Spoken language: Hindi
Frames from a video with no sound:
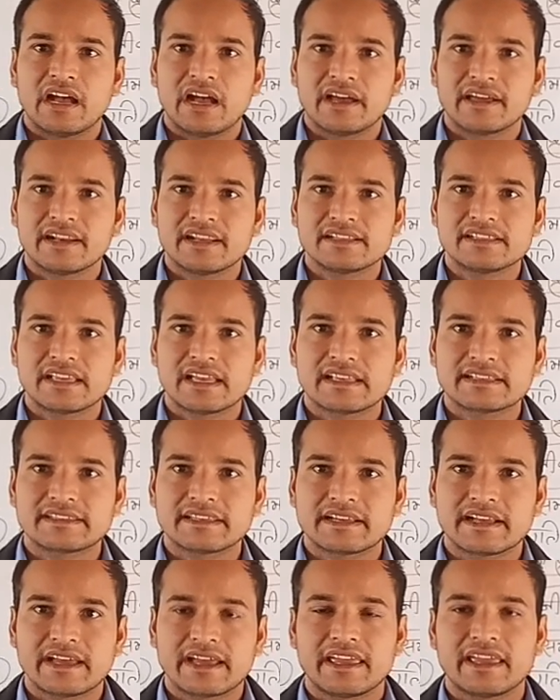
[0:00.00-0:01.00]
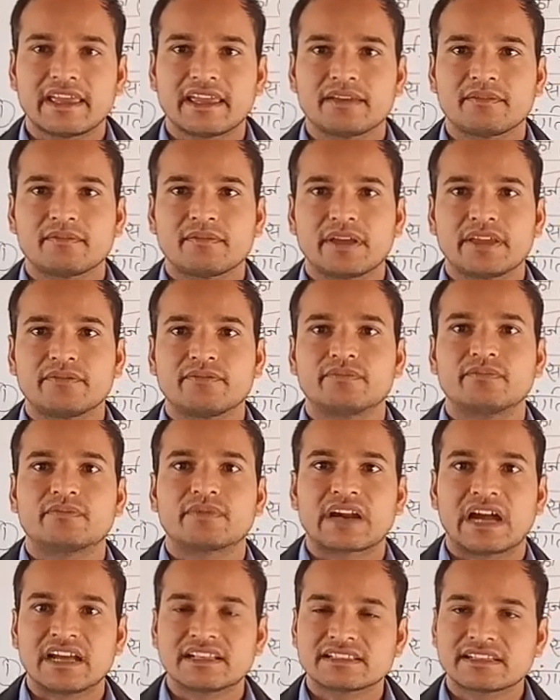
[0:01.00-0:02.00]
अंग्रेज यहाँ से गए भाई
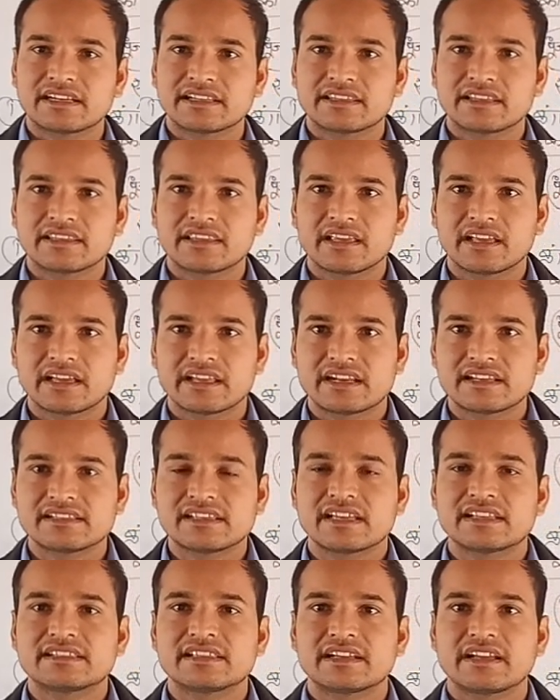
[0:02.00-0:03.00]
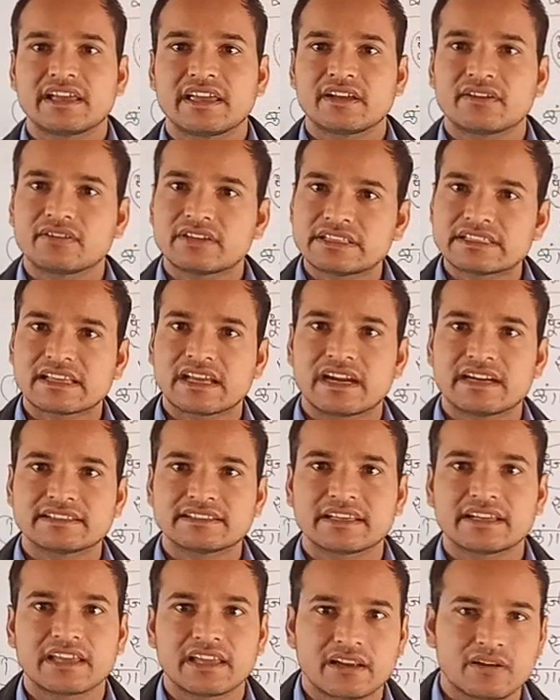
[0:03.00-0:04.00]
राज करते थे अंग्रेज यहाँ से गए किस कारण
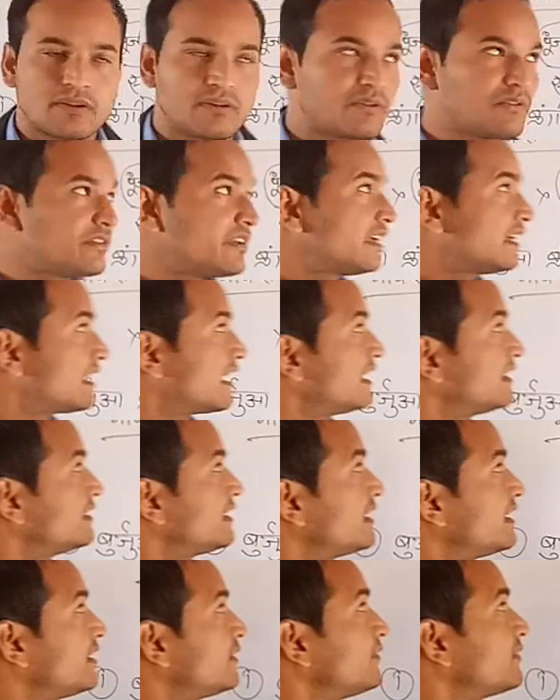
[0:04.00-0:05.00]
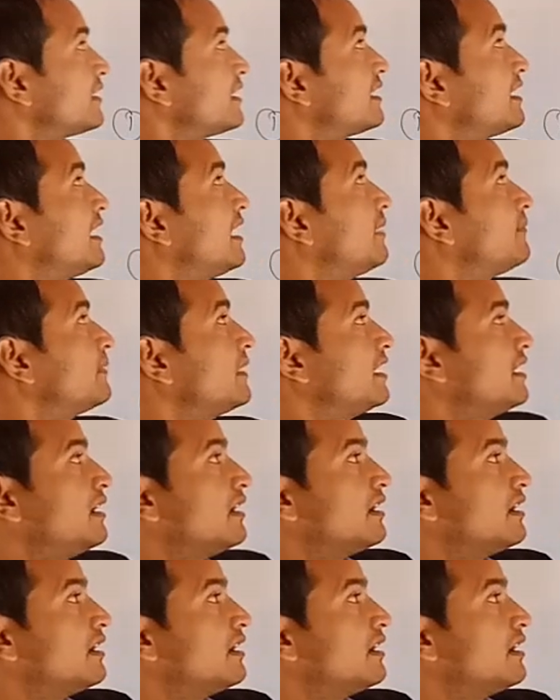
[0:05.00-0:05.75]
से गए लोगों ने क्रांति करी उनके खिलाफ